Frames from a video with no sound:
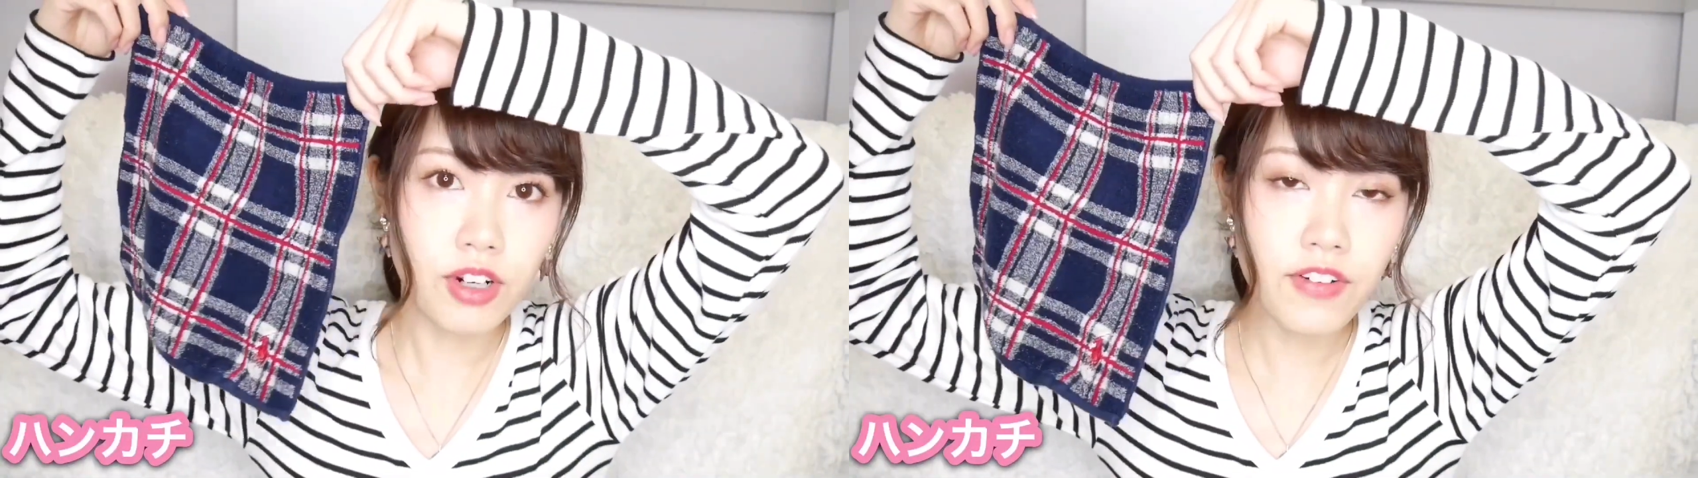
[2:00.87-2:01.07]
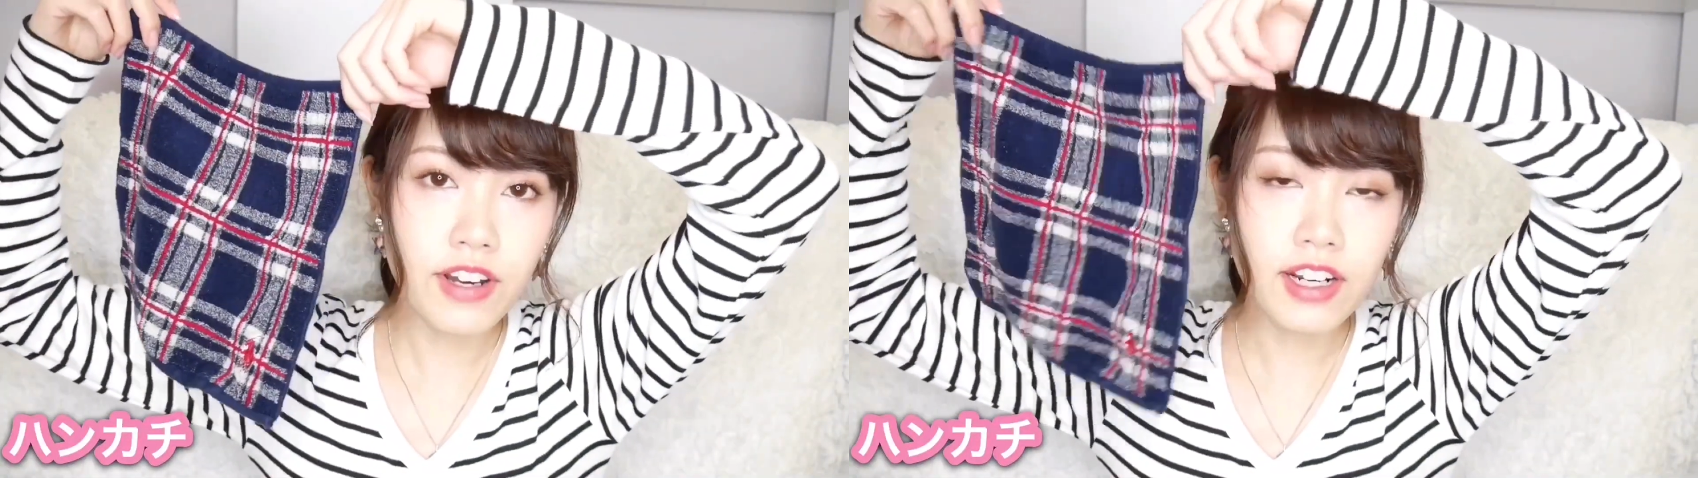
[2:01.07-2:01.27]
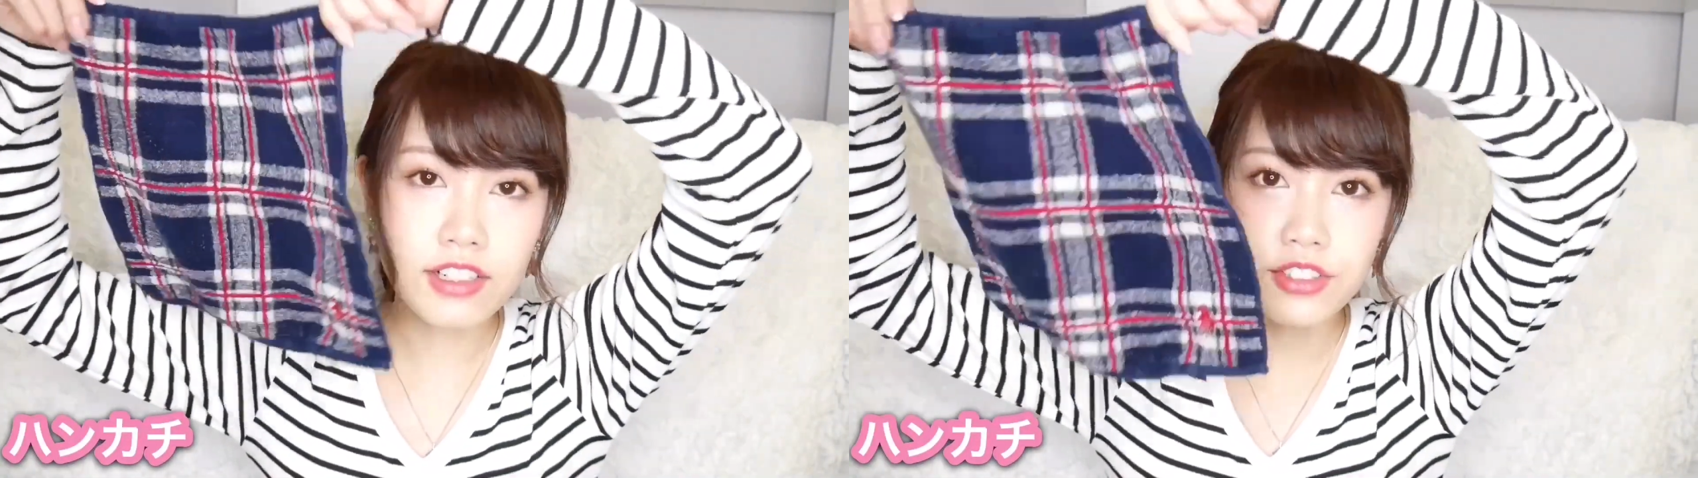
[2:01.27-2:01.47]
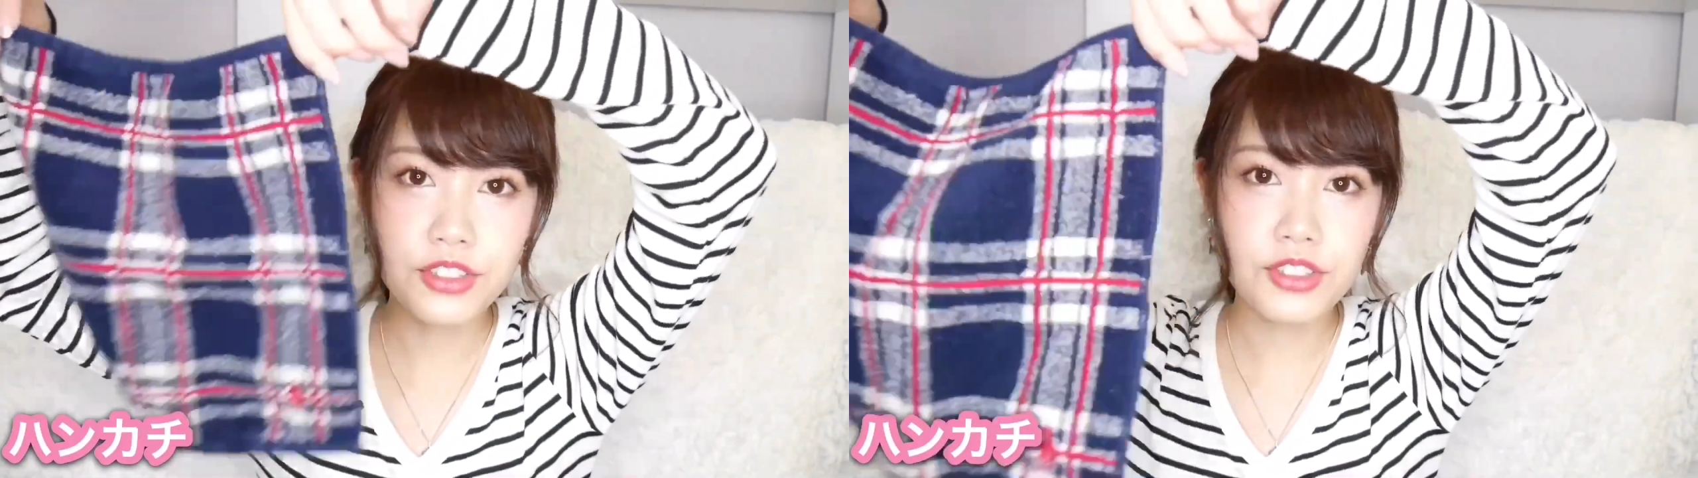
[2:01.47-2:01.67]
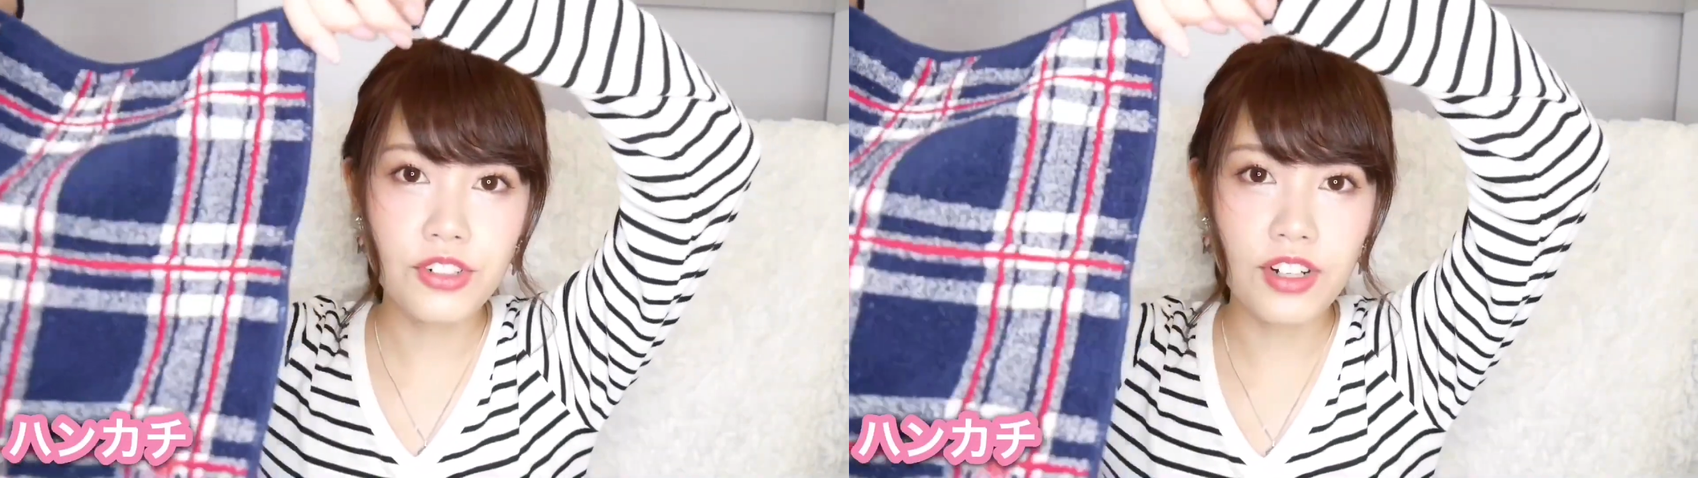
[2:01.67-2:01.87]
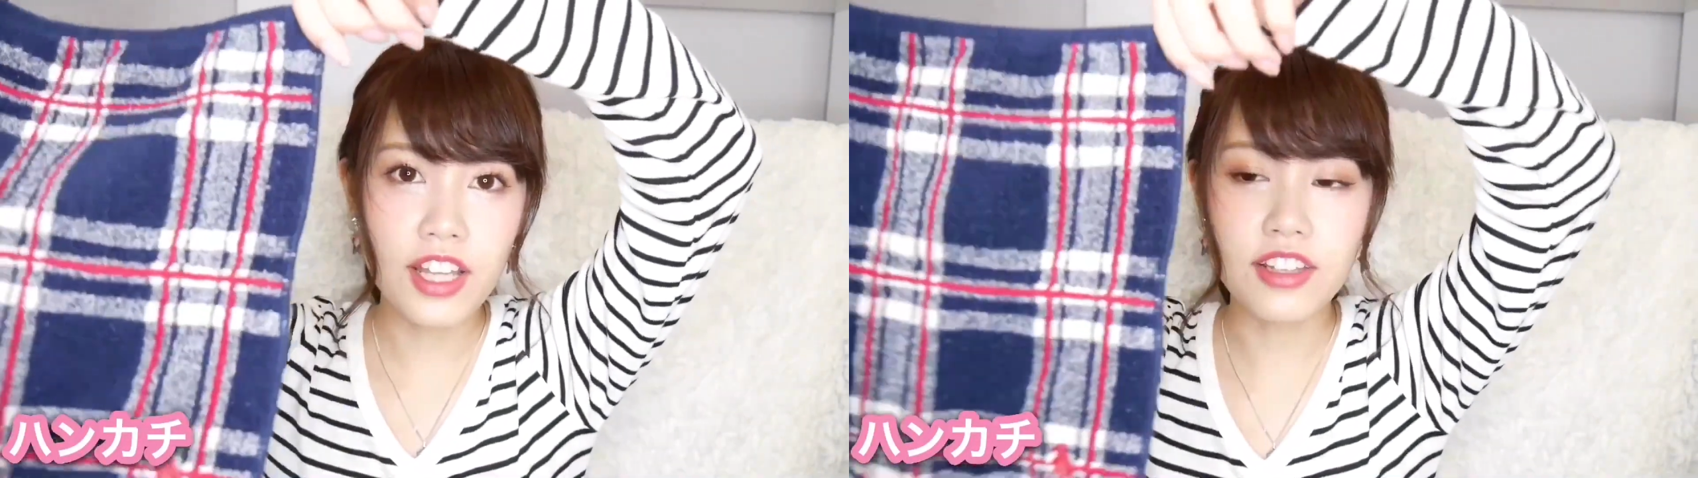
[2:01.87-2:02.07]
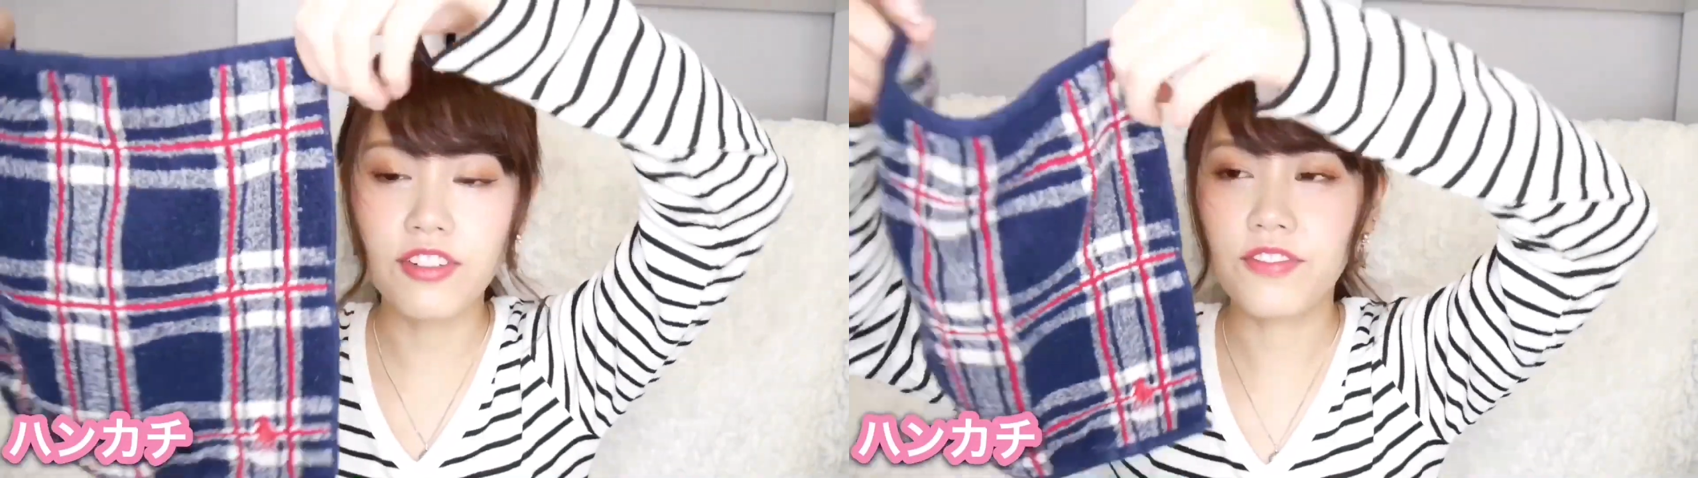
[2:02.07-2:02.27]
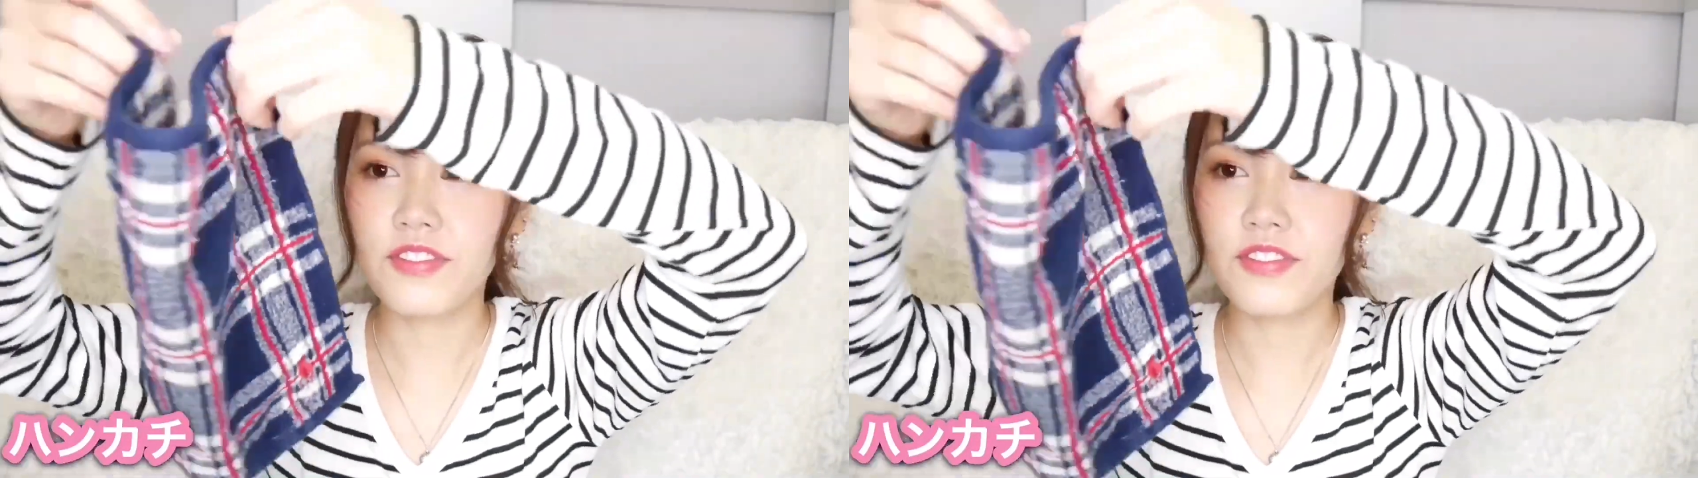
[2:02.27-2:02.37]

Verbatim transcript: れはラルフローレンの